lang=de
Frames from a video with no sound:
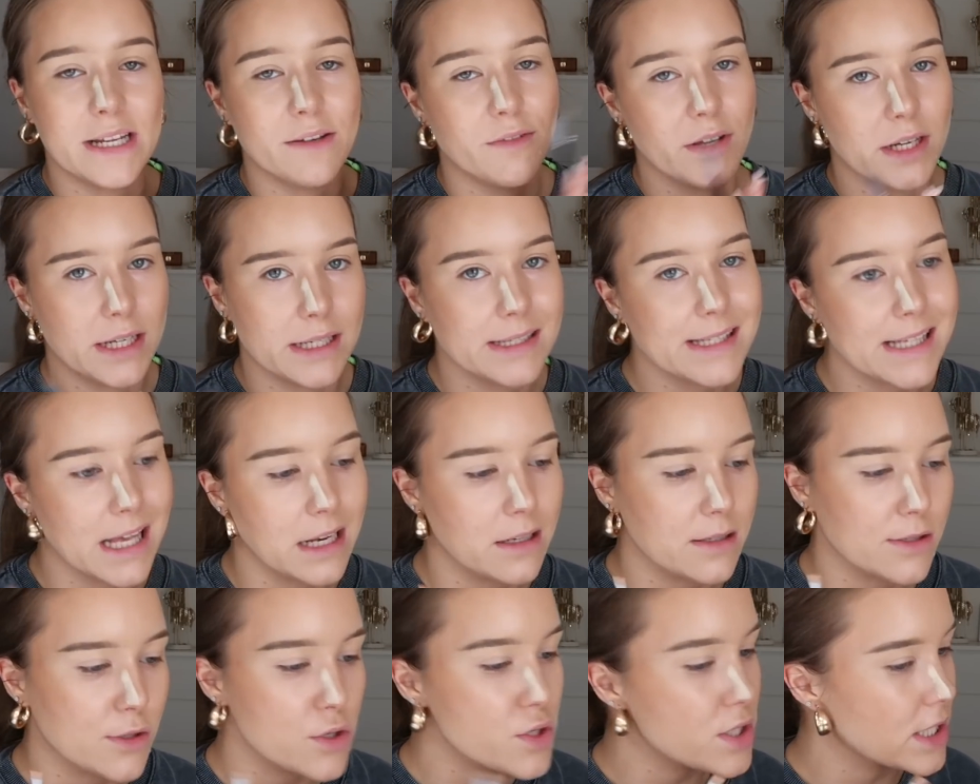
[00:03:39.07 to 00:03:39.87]
Ihr werdet das
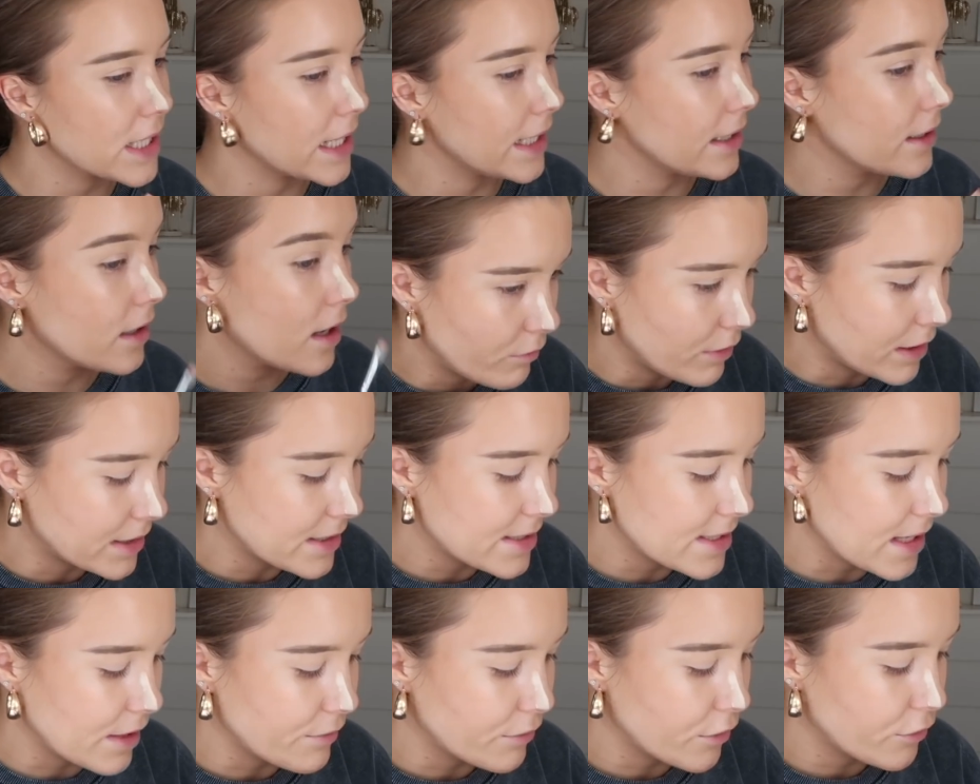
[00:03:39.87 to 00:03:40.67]
alles noch sehen, weil
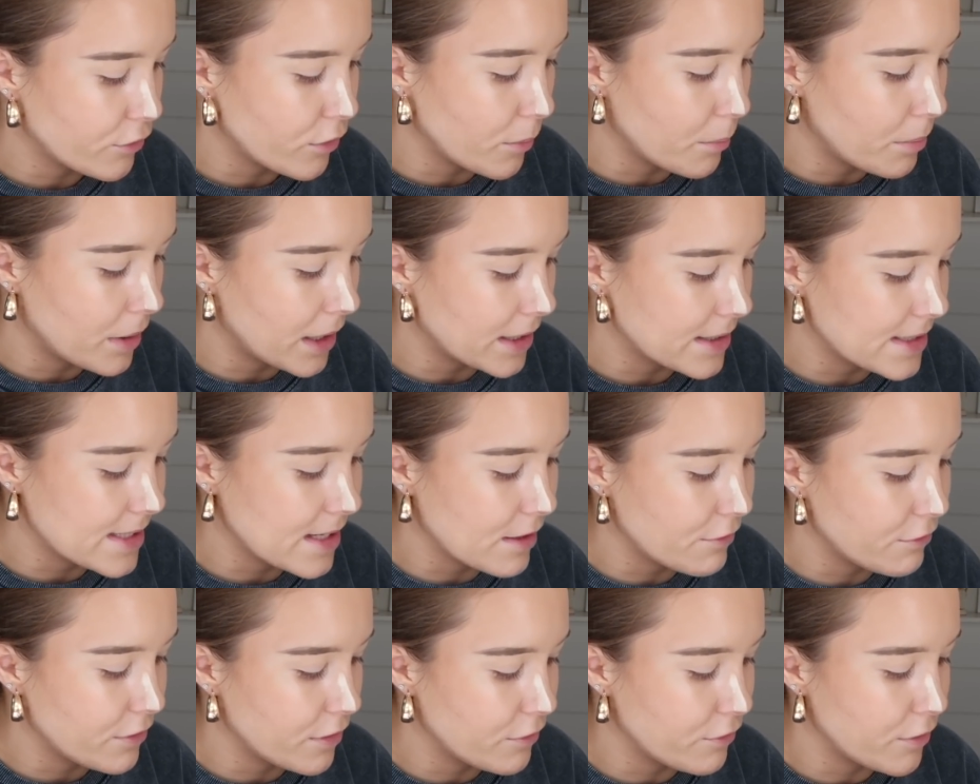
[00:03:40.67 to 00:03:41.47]
das einfach vom Platz
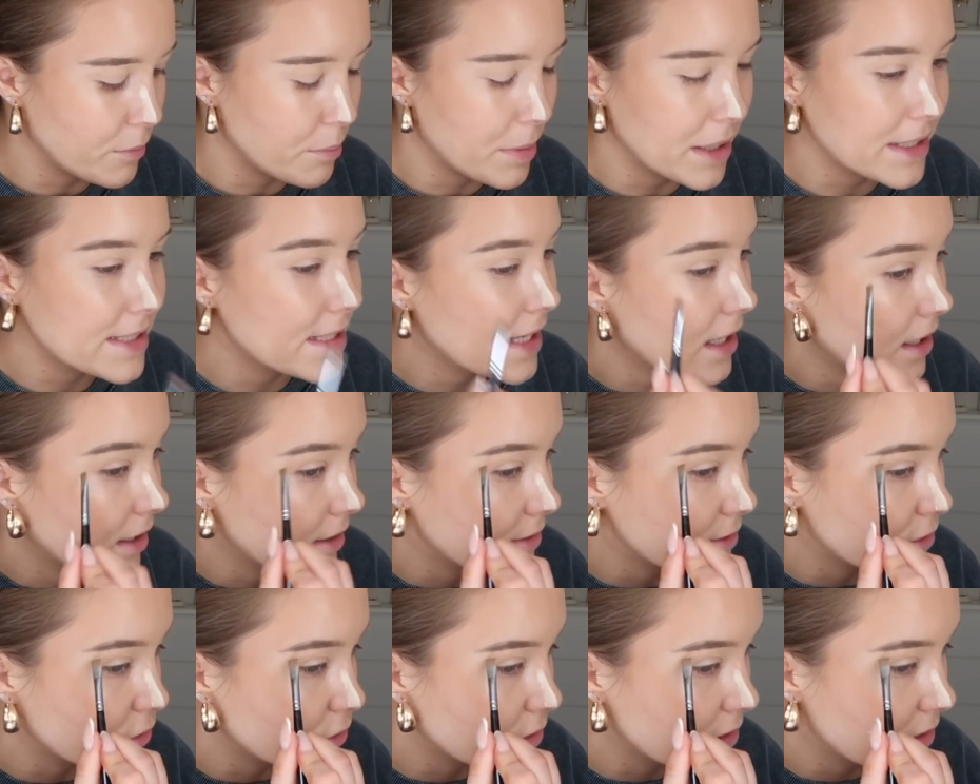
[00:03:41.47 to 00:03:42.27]
her viel, viel besser
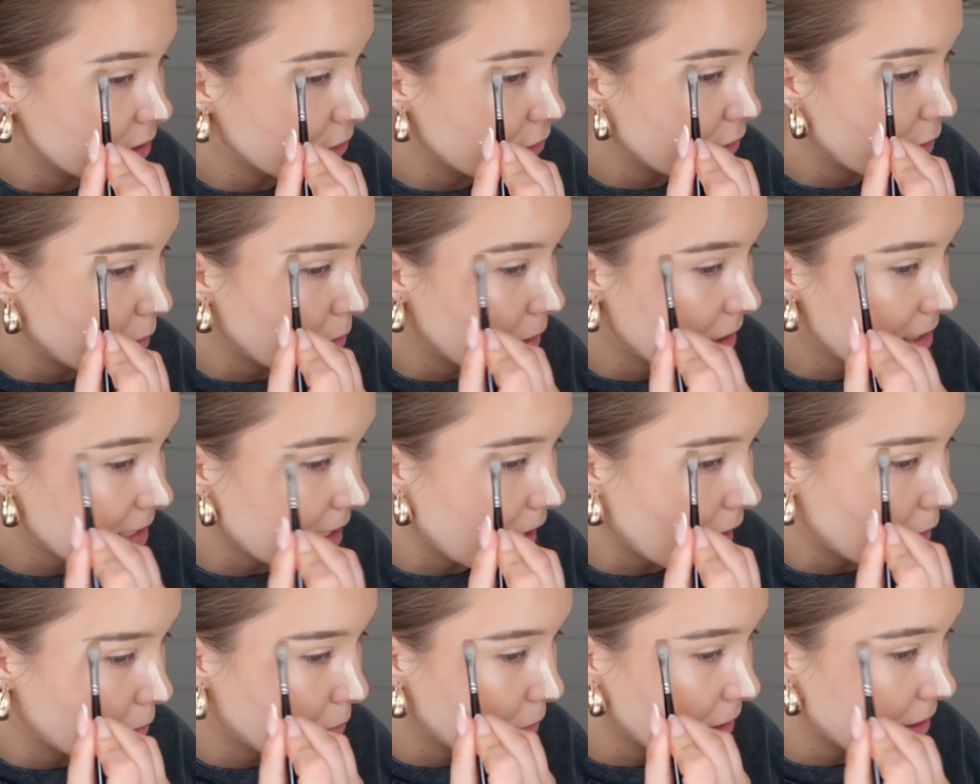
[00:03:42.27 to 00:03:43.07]
ist und sich viel
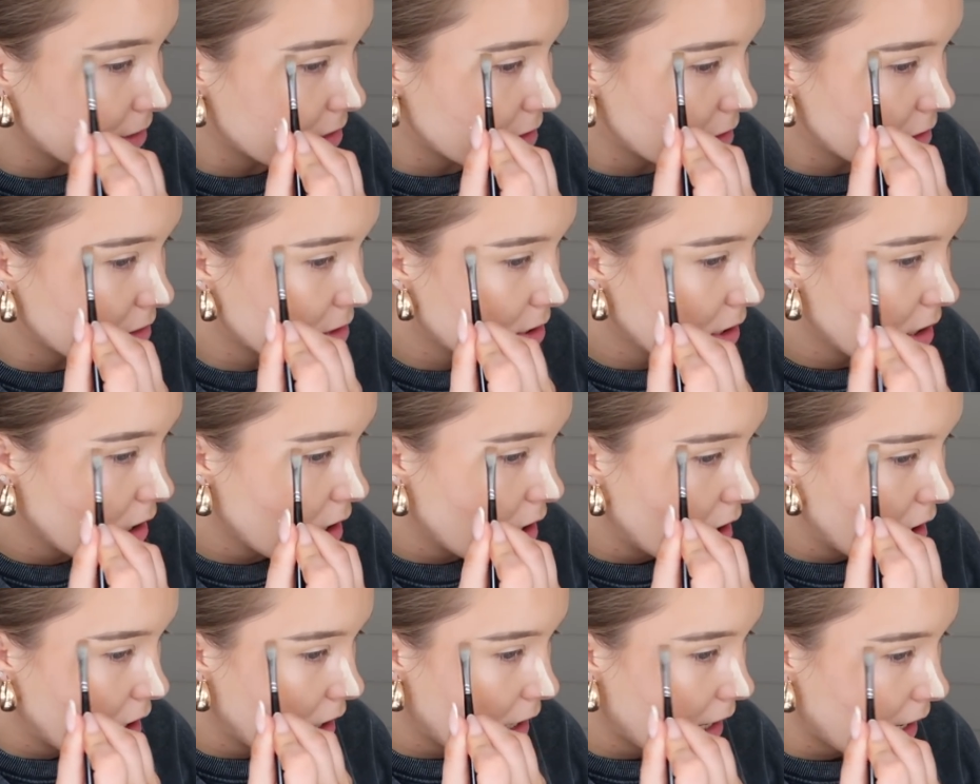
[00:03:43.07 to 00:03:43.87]
besser anbietet
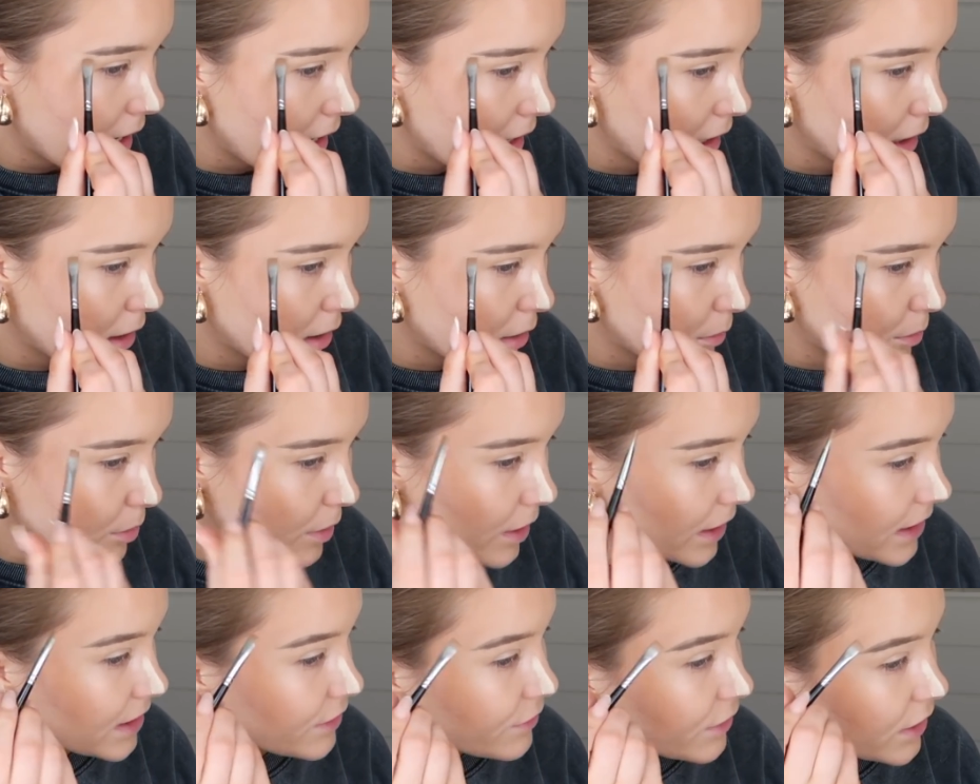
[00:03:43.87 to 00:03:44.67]

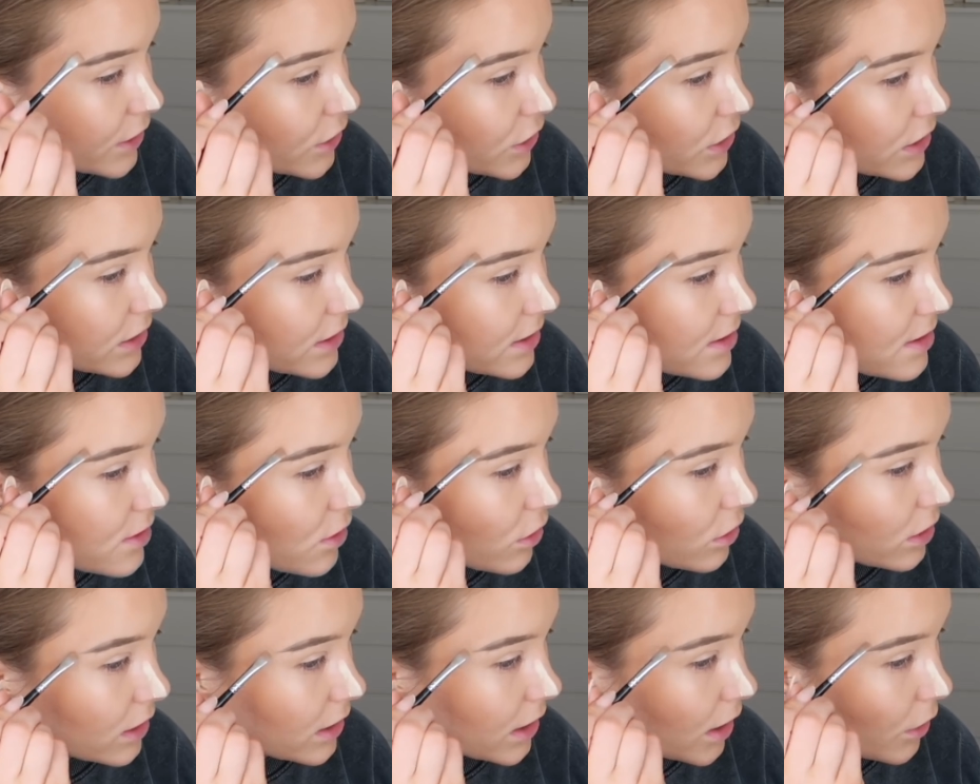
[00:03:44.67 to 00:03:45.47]
aber ich werde euch das
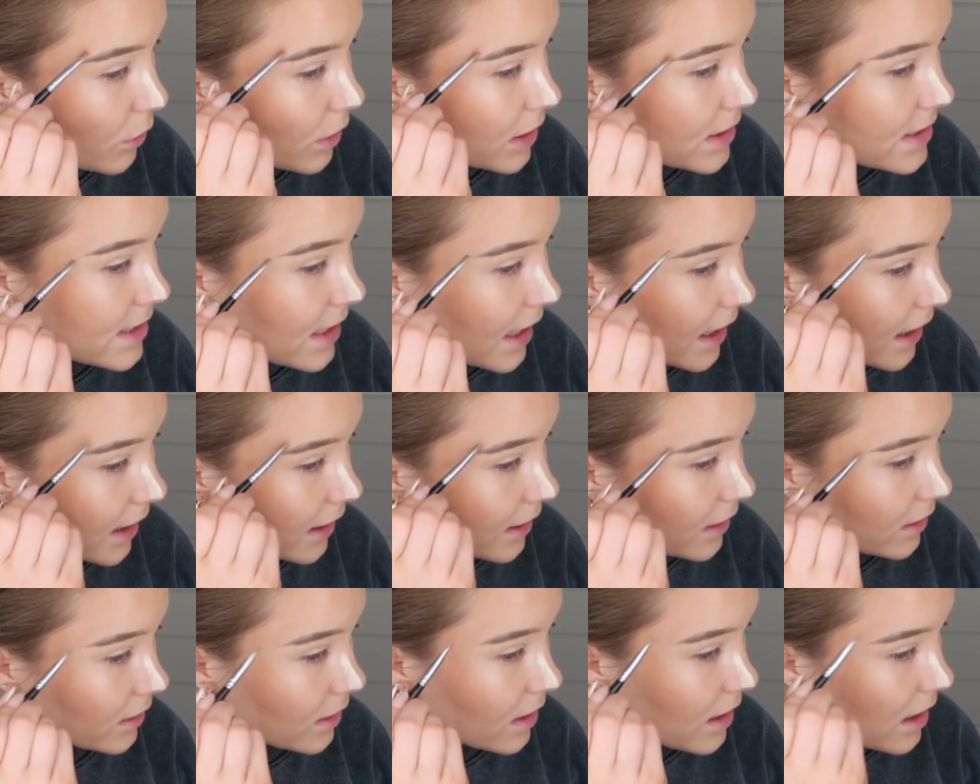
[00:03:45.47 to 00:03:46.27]
noch genauer
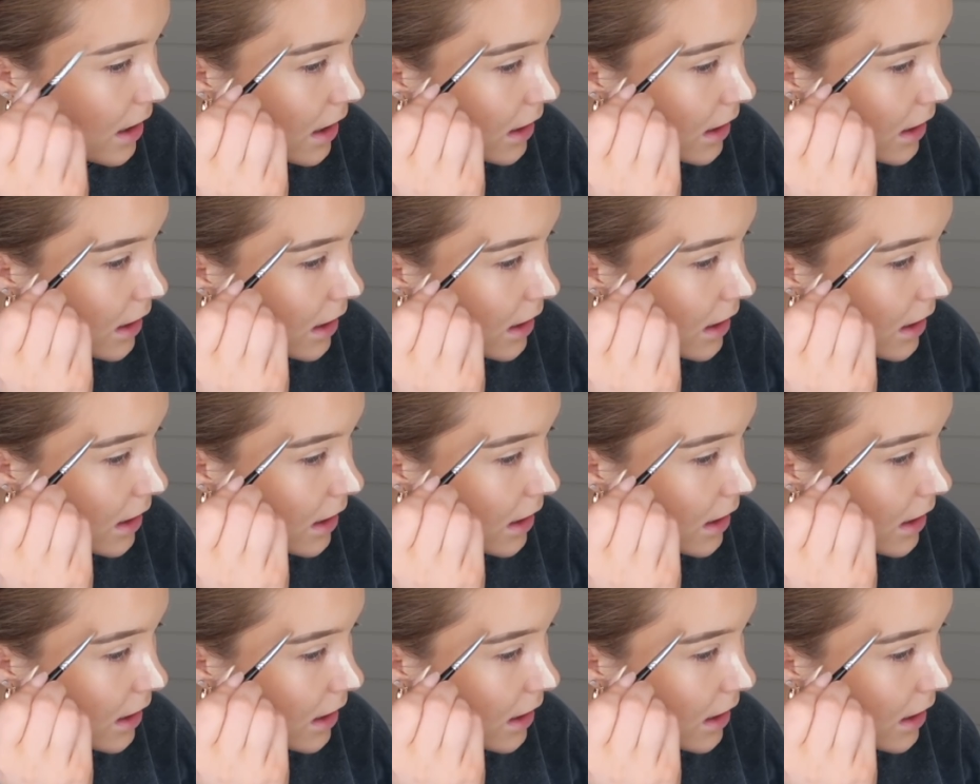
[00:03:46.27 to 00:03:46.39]
zeigen.